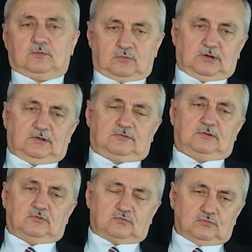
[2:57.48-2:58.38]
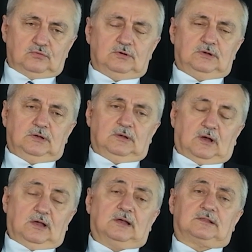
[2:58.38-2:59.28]
Dolayısıyla su
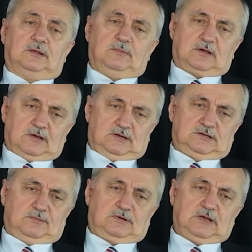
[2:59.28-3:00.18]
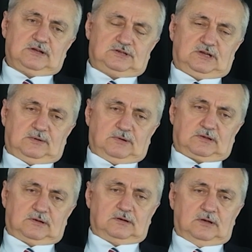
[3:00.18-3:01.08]
hayat demek, her demek, her şey
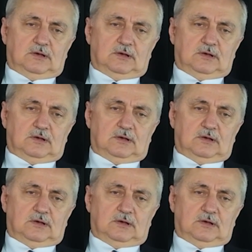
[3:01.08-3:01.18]
demektir.